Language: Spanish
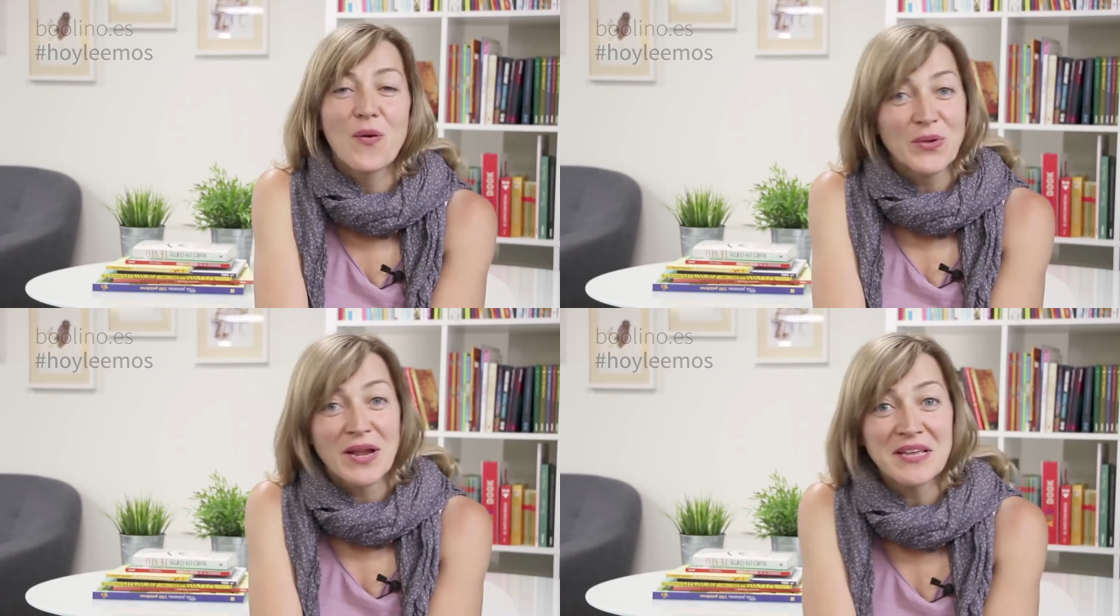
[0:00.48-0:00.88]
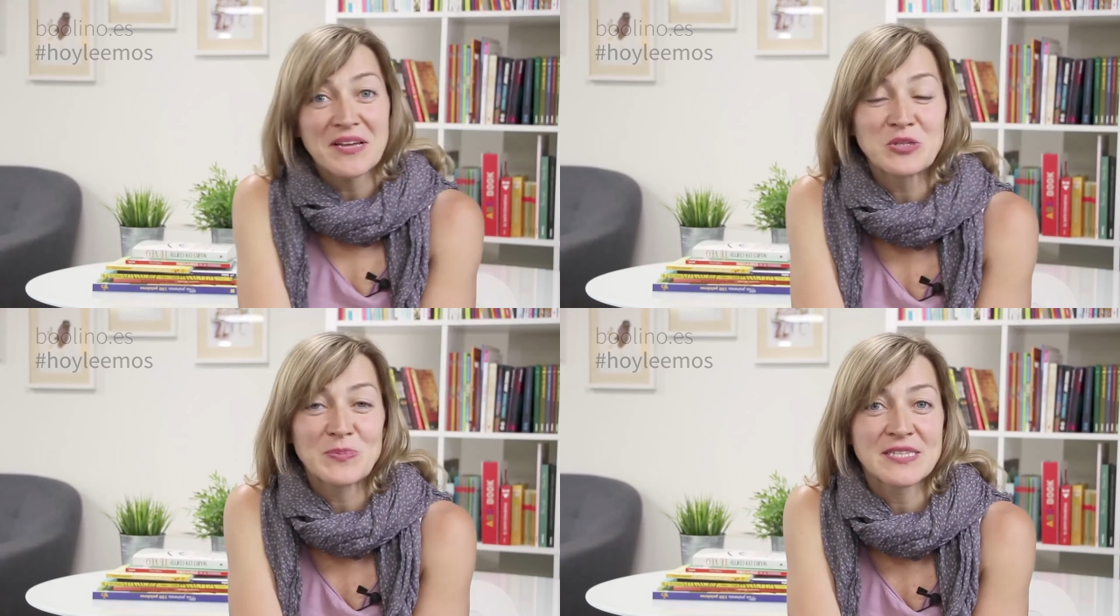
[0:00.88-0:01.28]
una
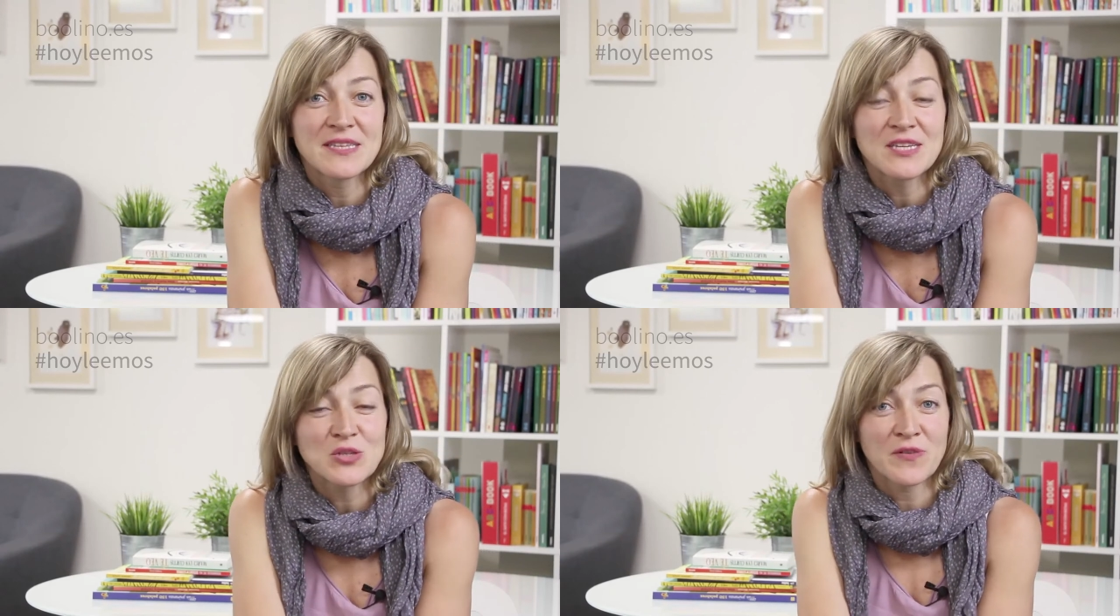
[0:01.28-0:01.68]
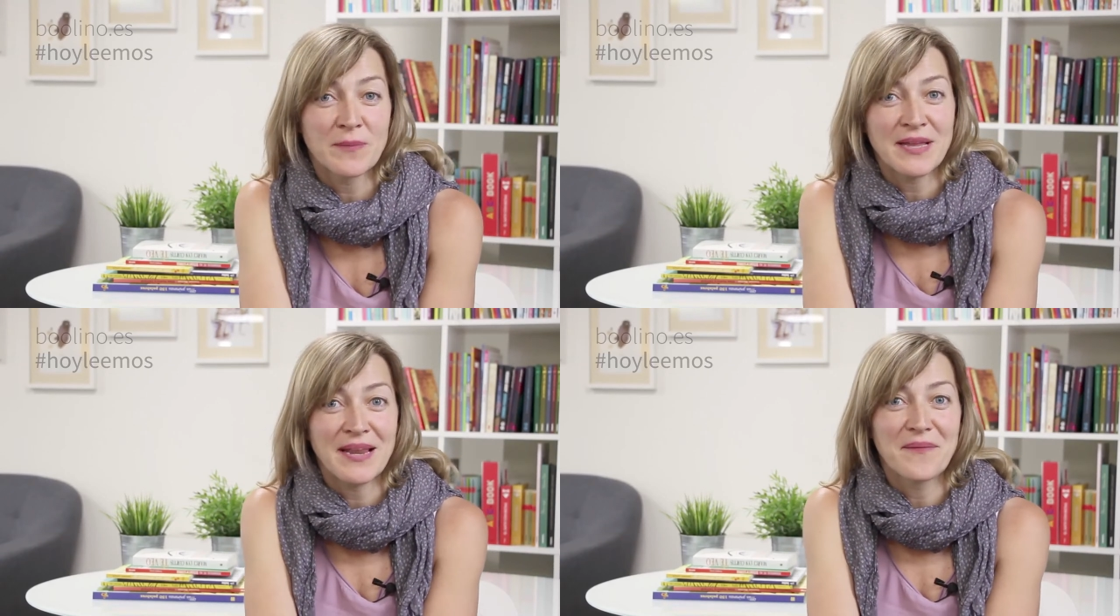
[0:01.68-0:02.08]
niña nos presenta su
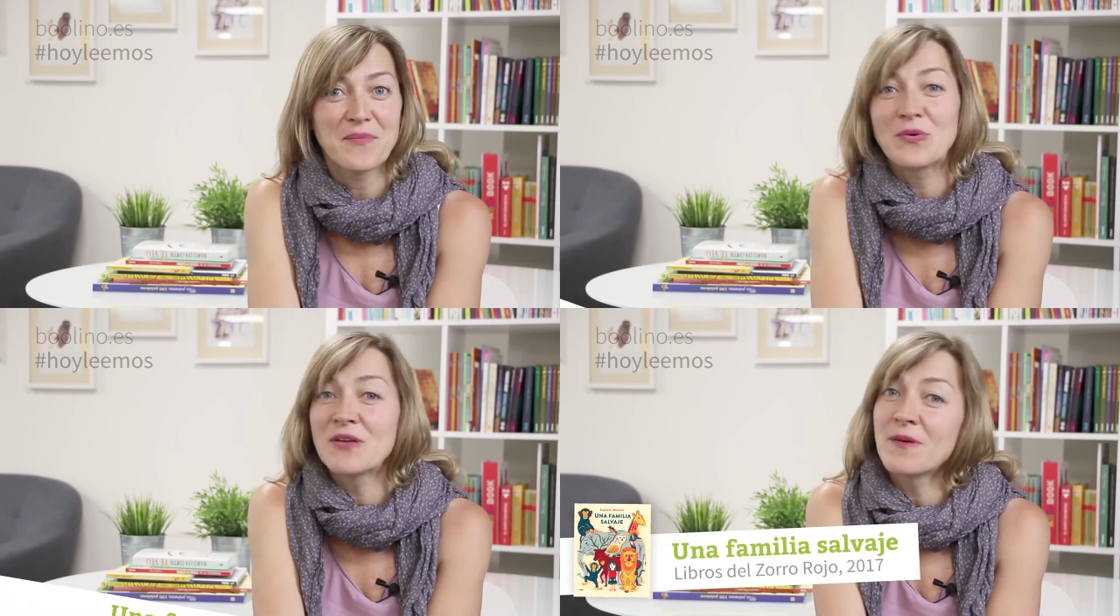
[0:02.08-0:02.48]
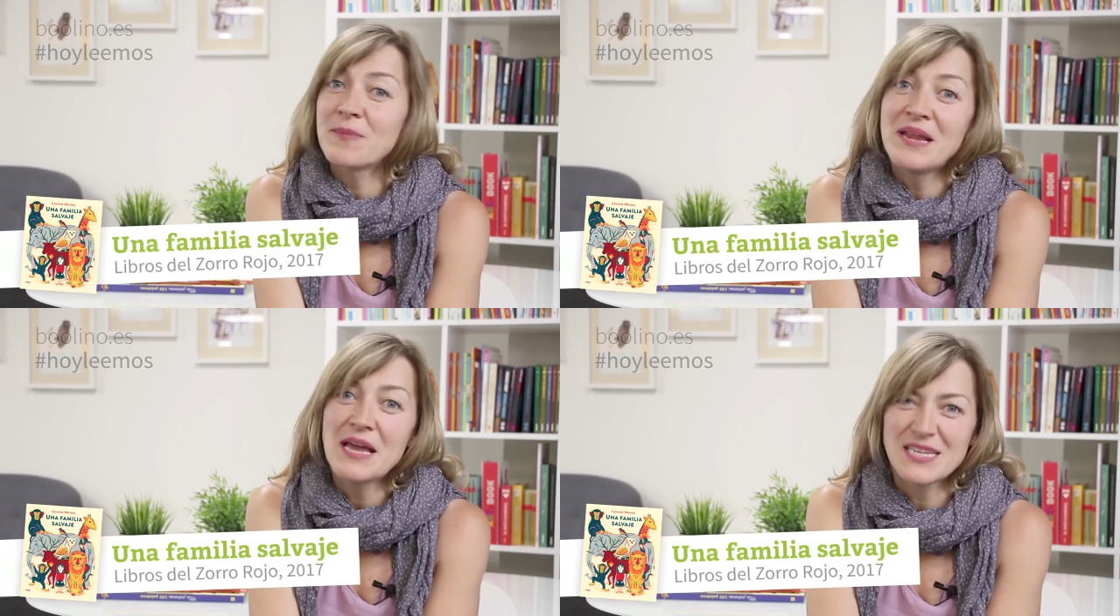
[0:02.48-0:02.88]
familia, una
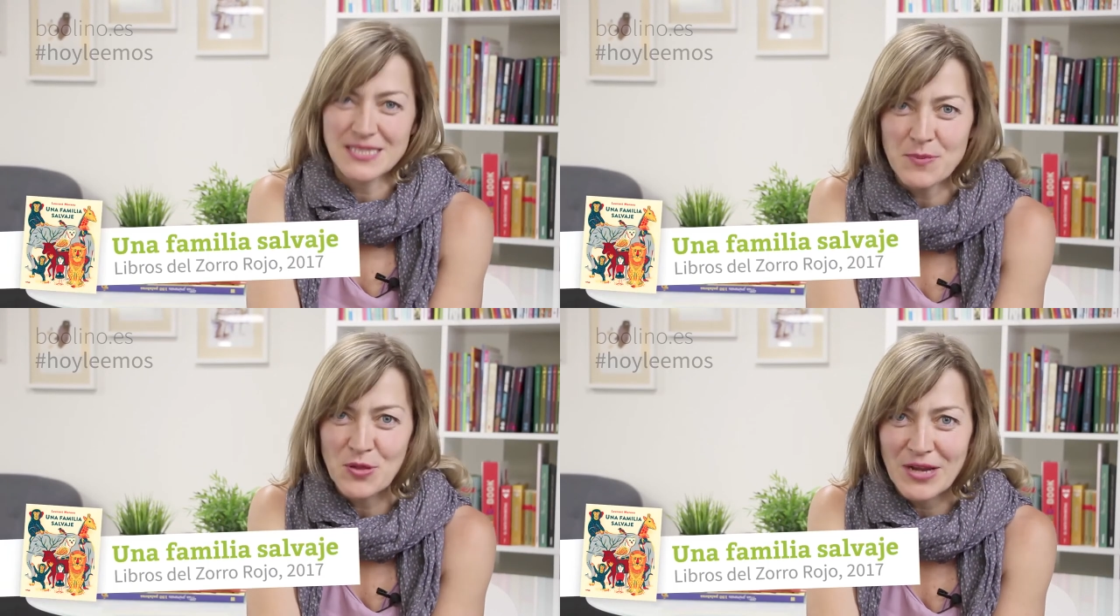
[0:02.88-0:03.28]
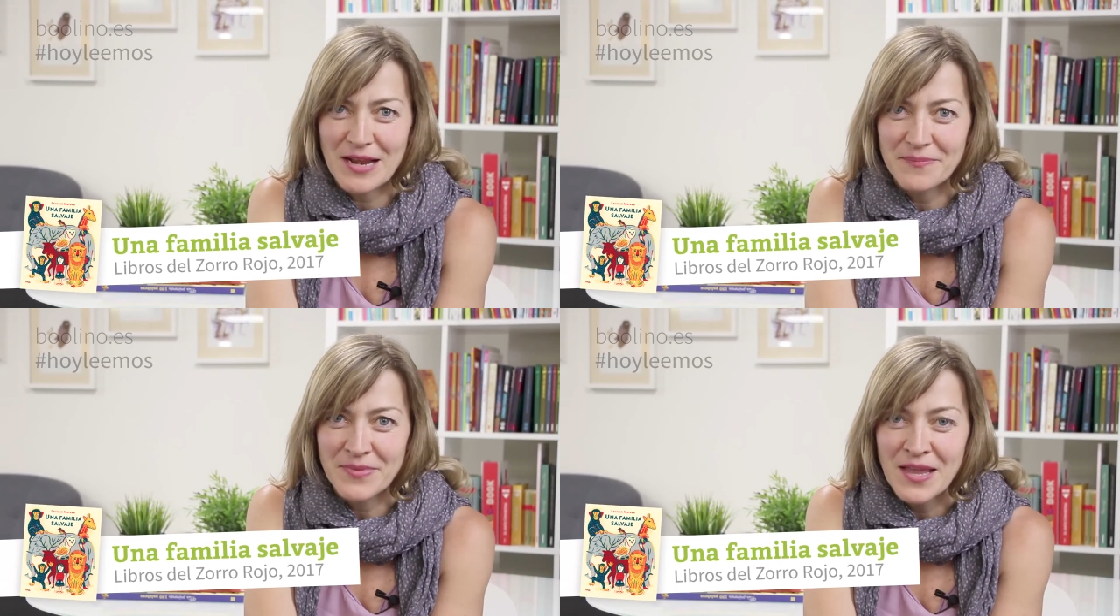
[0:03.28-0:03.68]
familia excepcional.